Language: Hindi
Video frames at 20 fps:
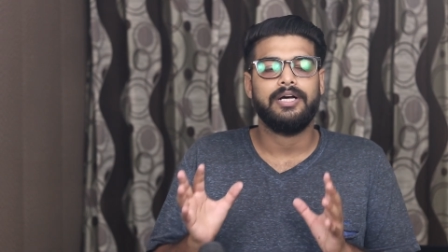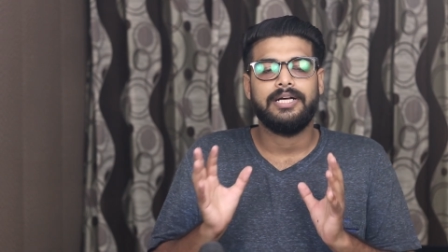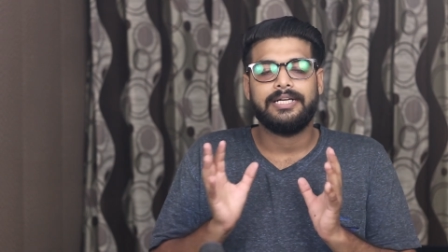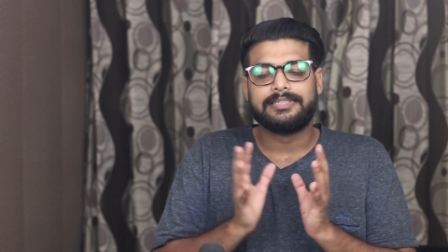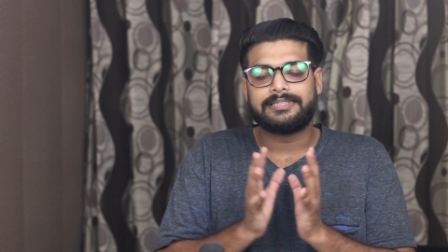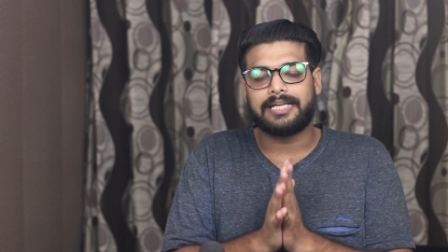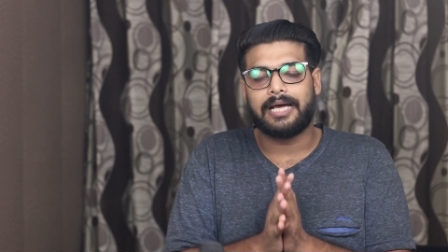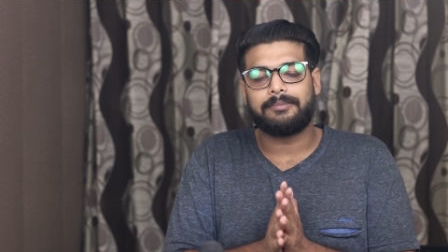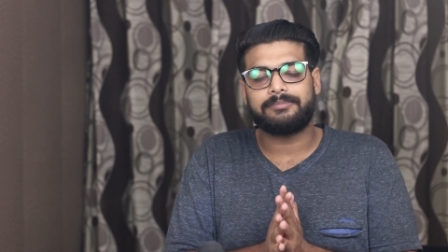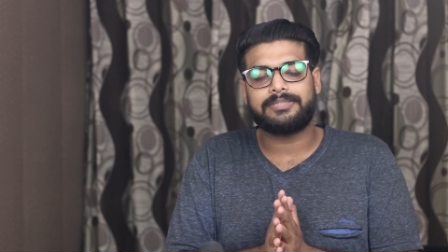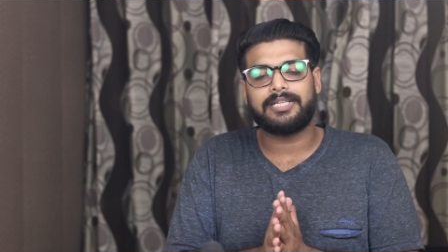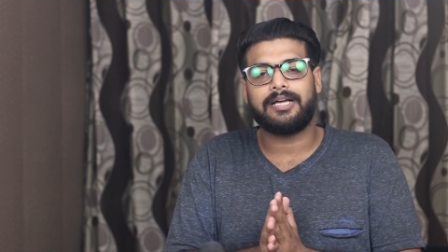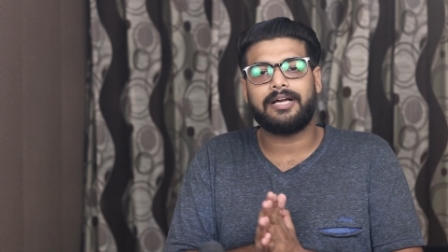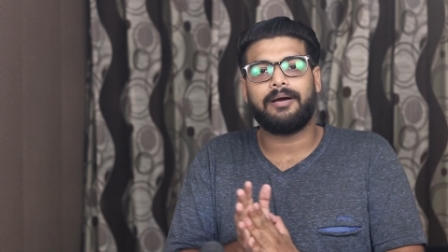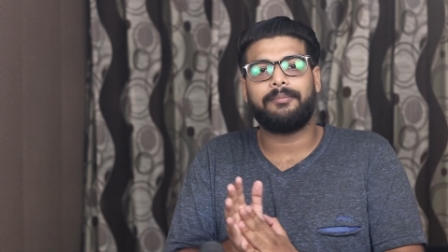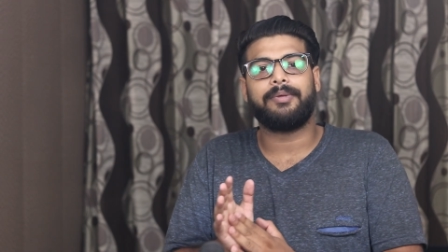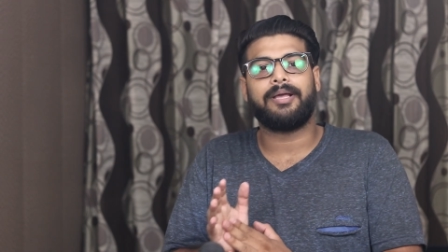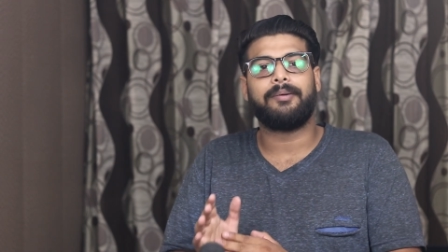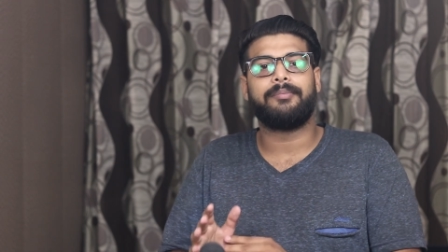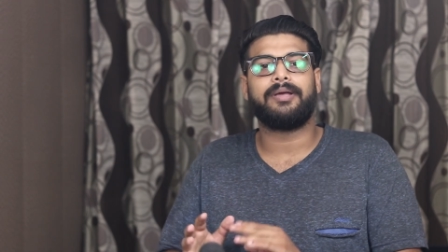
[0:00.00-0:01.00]
सैमसंग
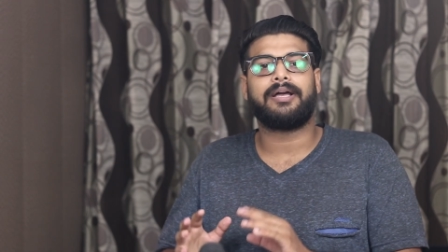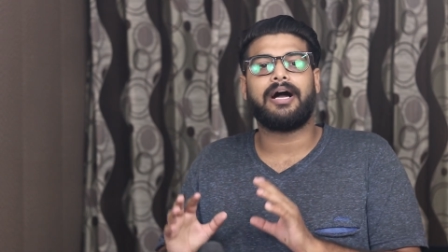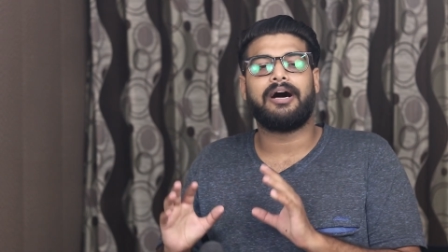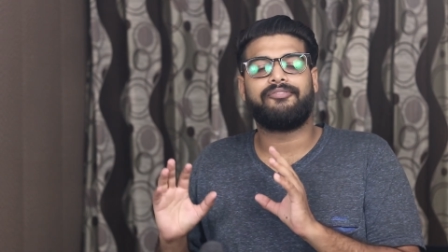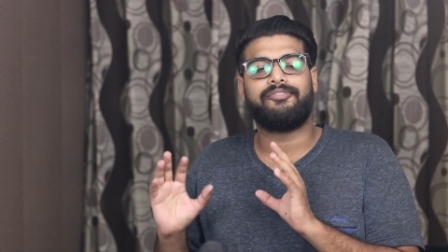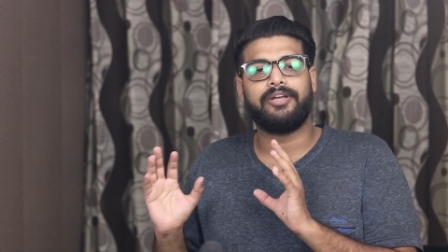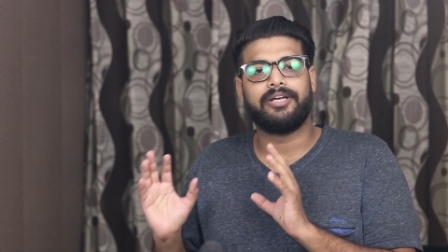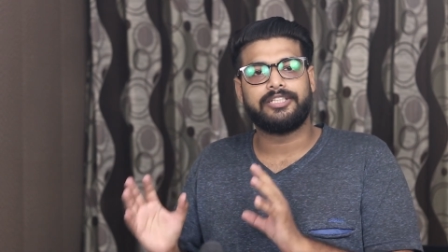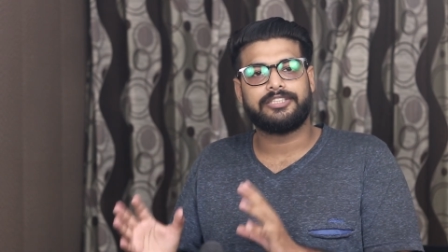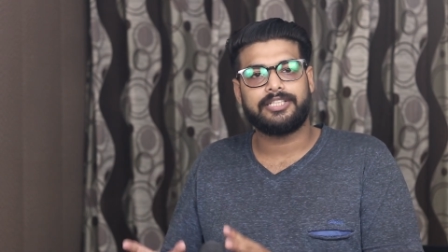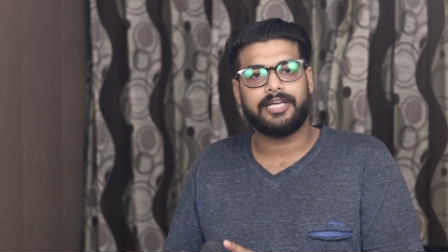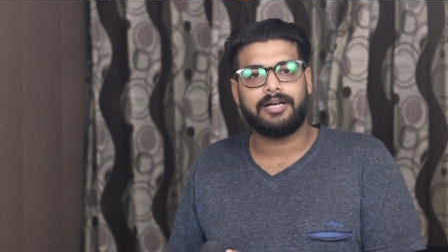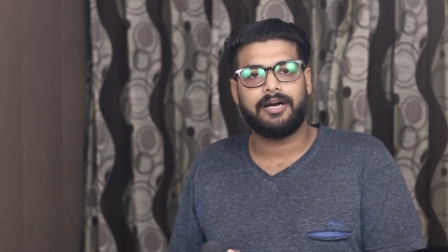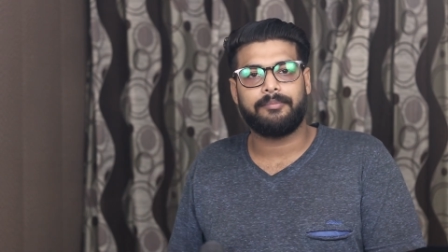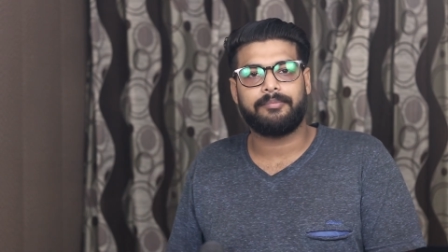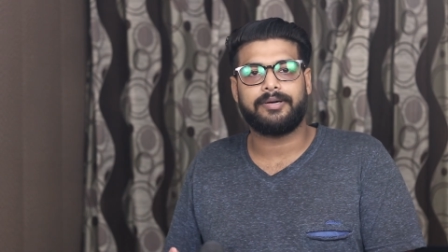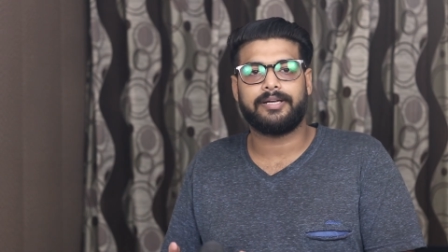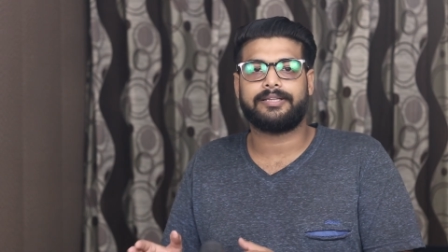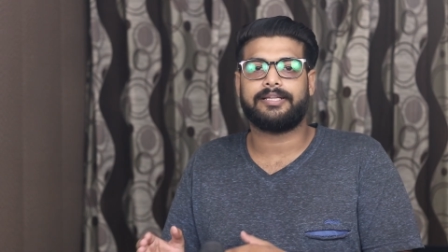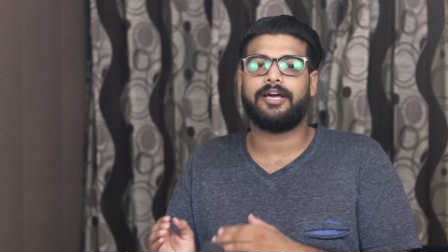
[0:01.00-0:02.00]
कभी कभी काफी अच्छे
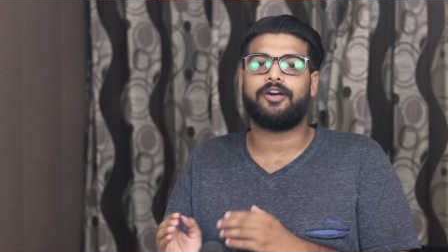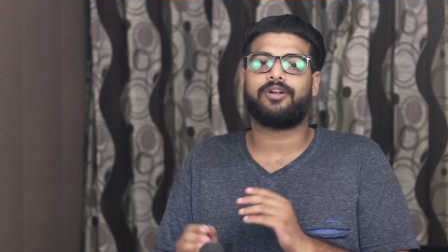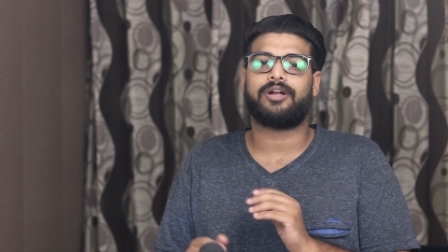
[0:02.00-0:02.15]
काम करता